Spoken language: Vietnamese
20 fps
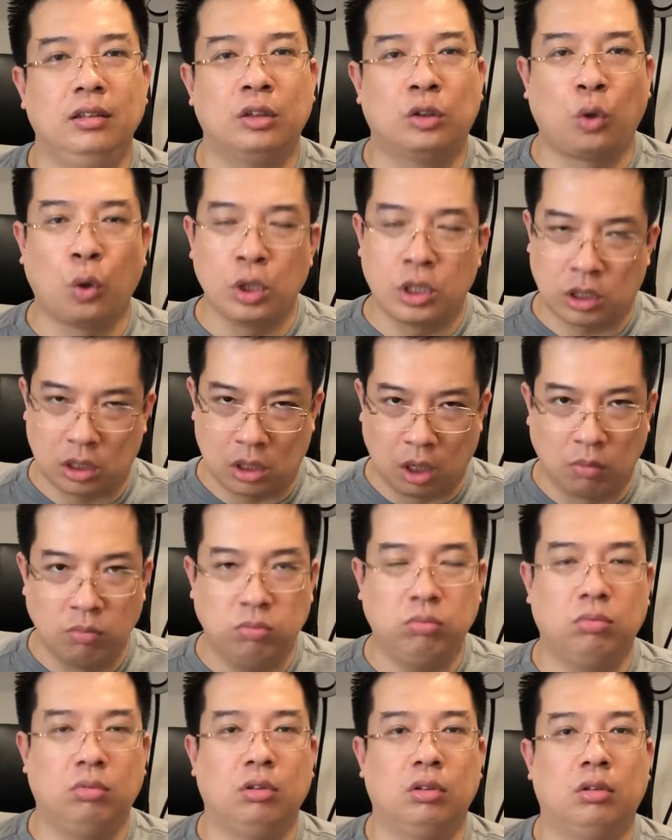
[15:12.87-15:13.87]
Tôi
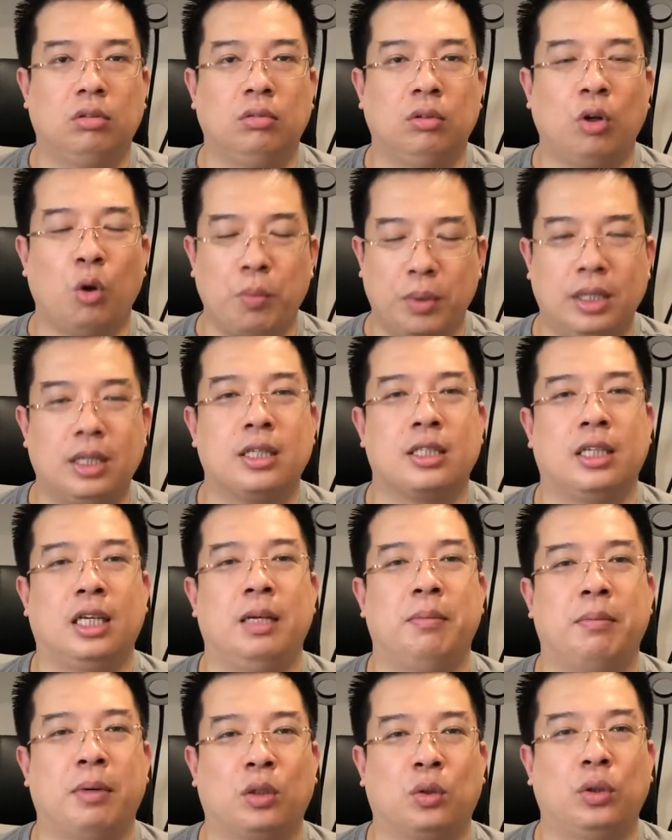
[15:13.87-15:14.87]
sống đúng với những
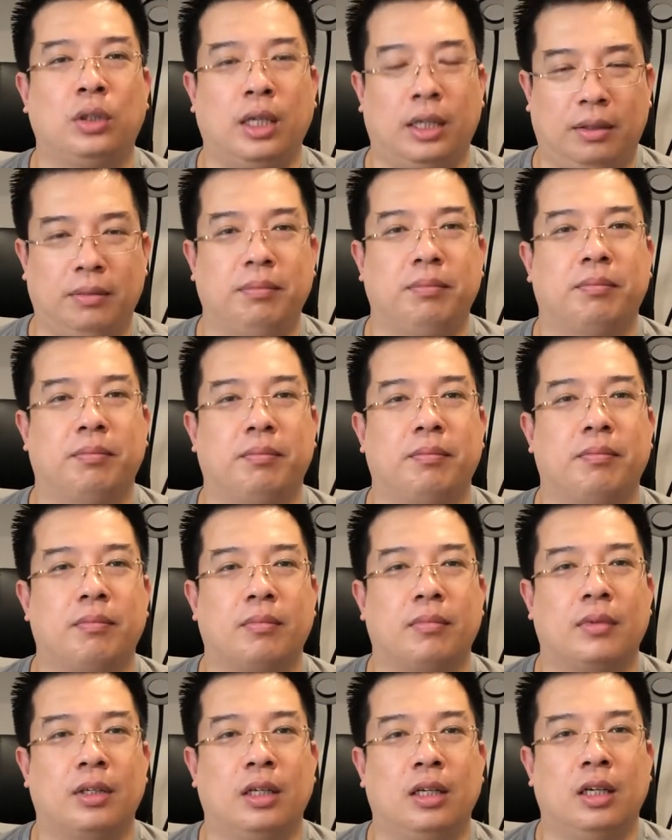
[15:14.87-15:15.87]
gì mà tôi thích.
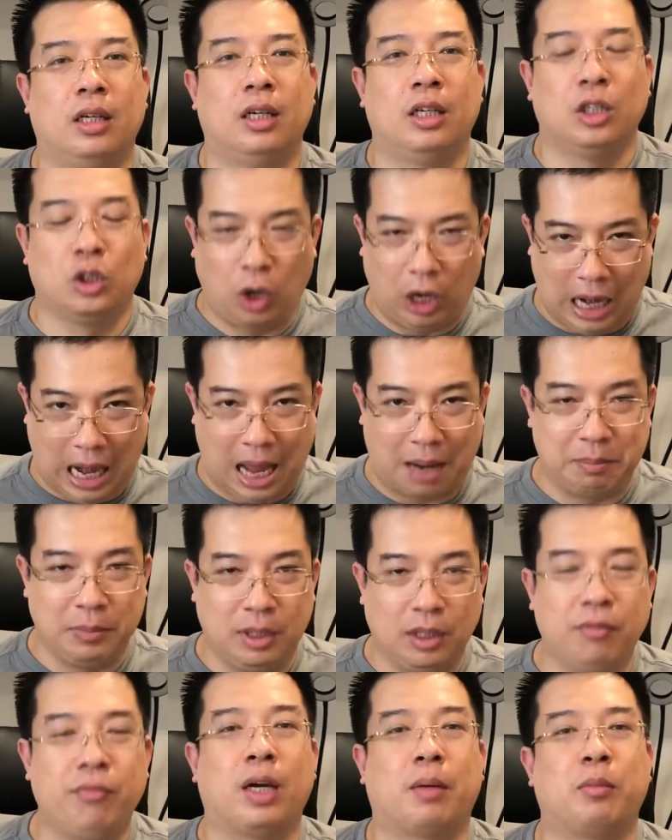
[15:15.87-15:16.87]
Tôi làm
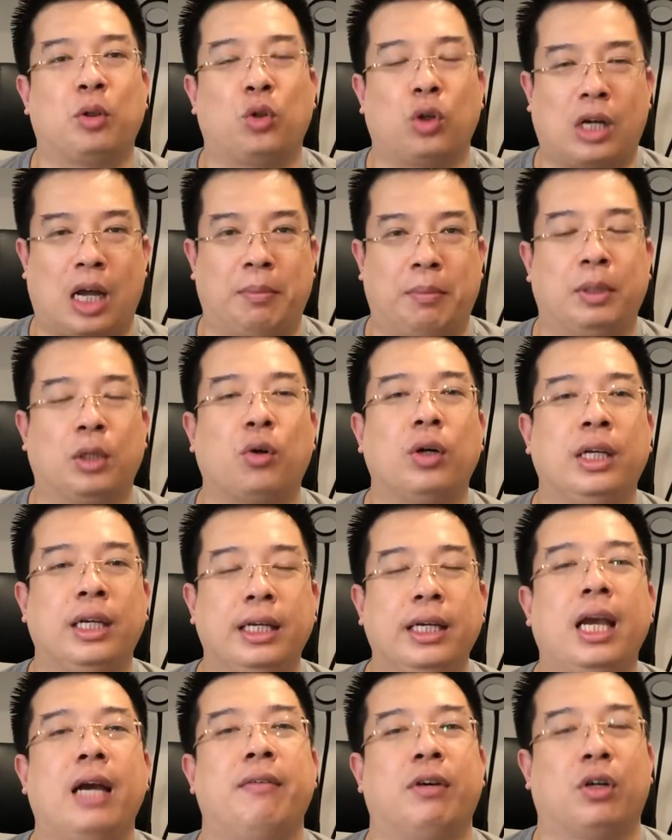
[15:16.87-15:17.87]
những việc mà tôi cảm thấy có ý
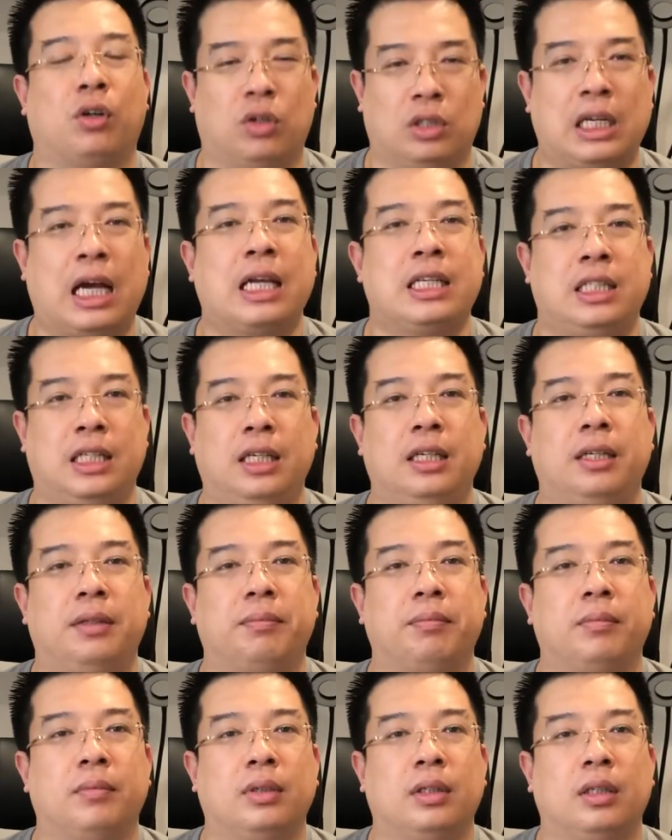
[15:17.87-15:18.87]
nghĩa và có giá trị.
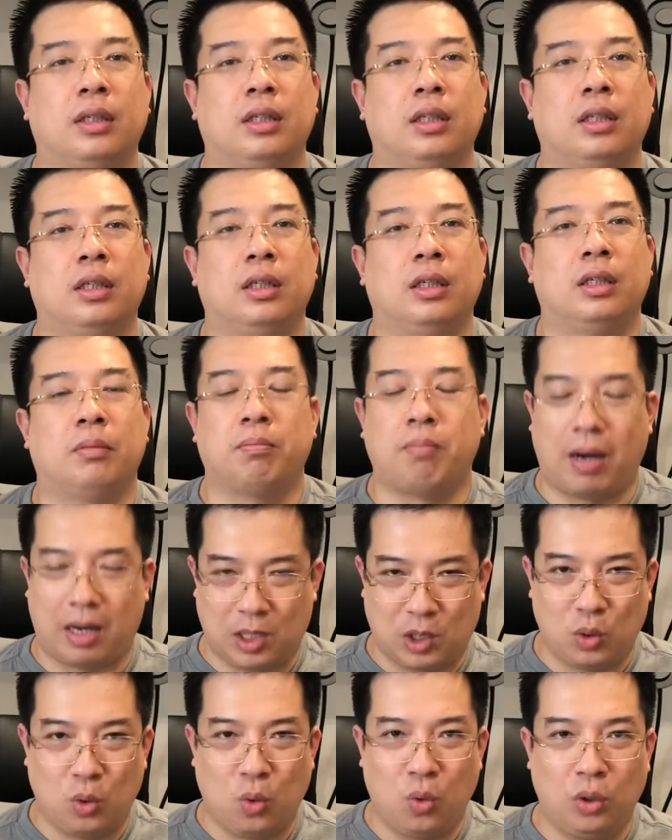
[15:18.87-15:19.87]
Mặc
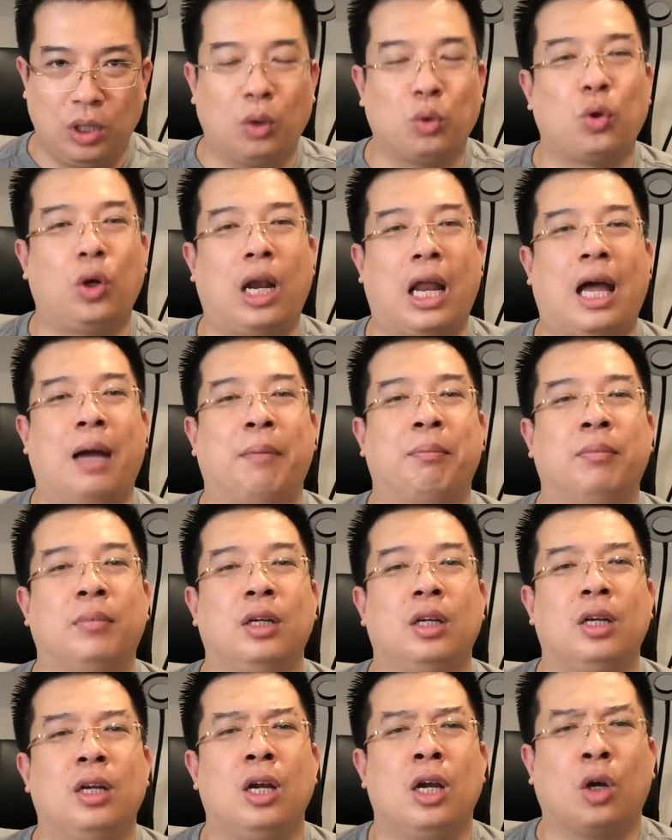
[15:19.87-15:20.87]
dù điều tôi làm
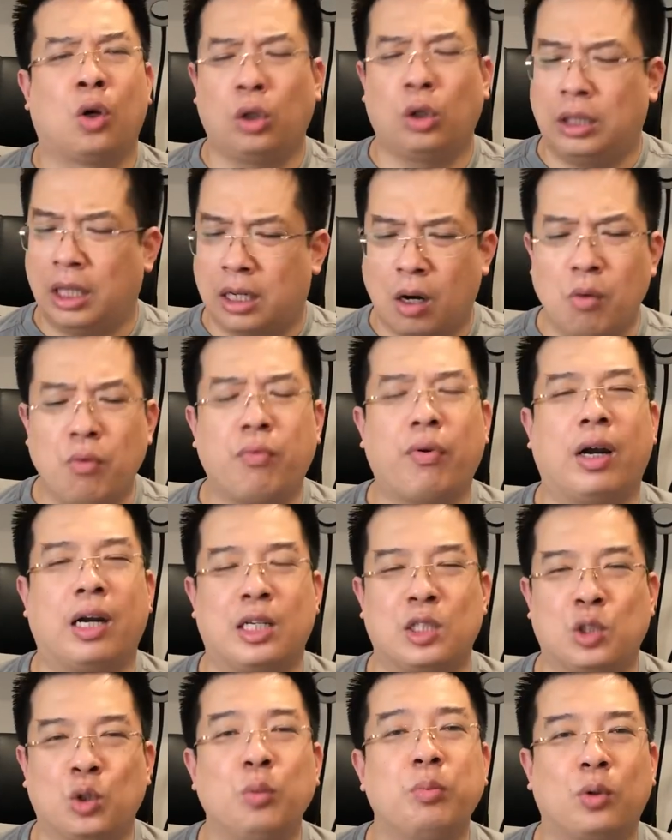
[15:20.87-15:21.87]
có thể không phải
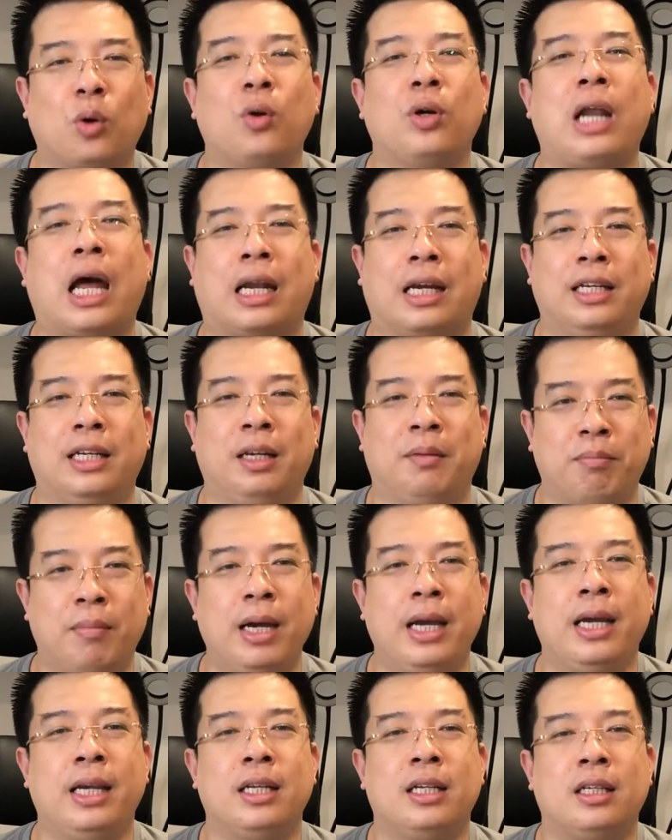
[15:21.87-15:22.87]
là giúp tôi đạt được điểm B,
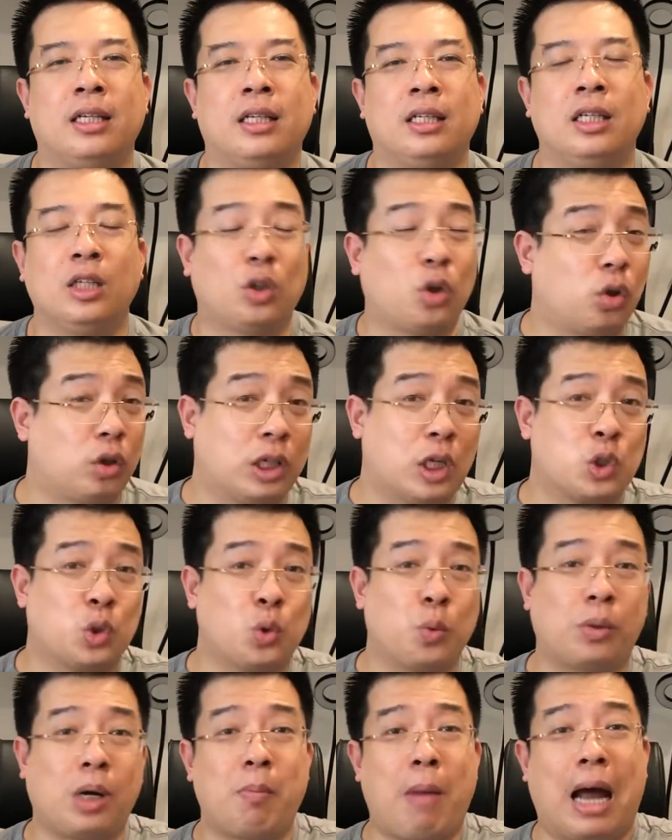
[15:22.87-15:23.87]
nhưng tôi có thể
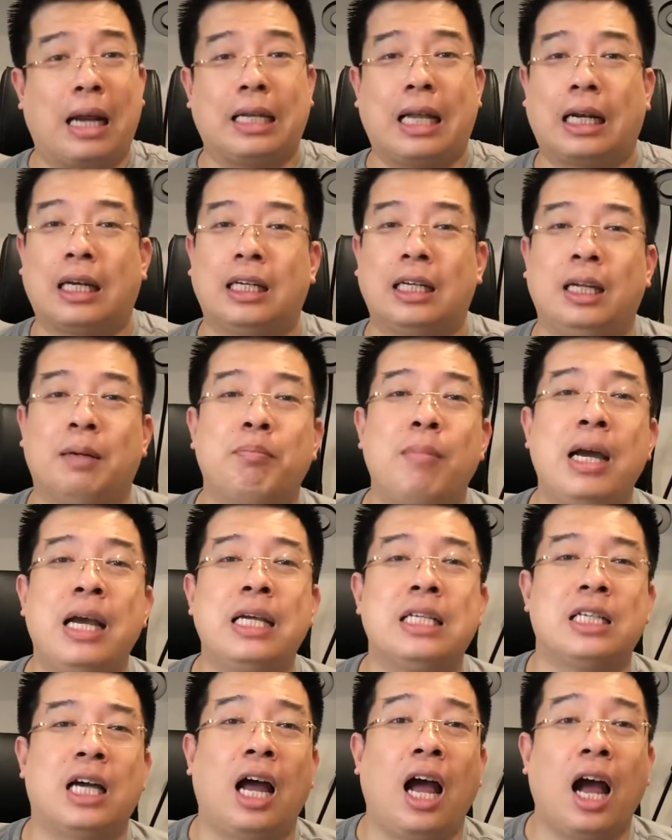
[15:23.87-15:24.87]
giúp các bạn đạt được điểm B
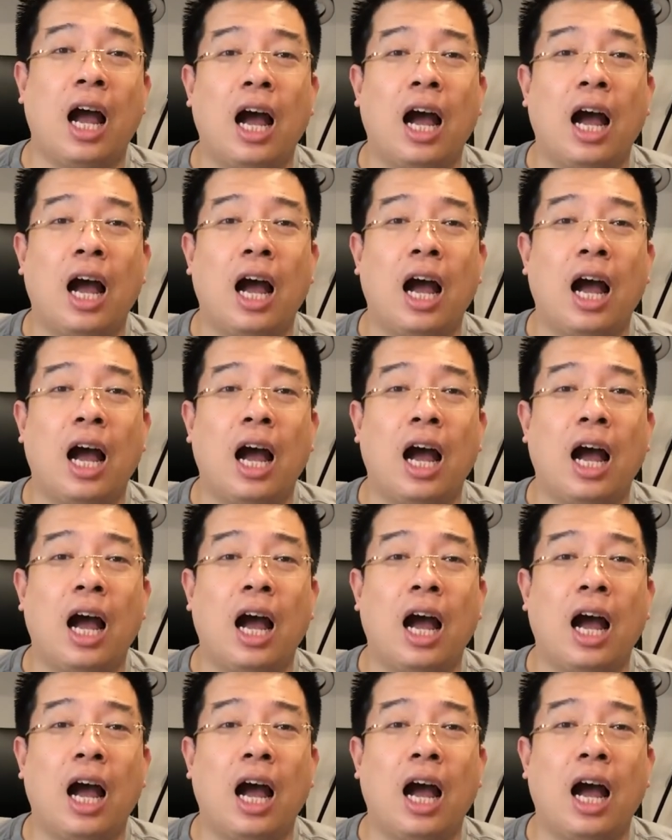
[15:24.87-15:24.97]
chắc.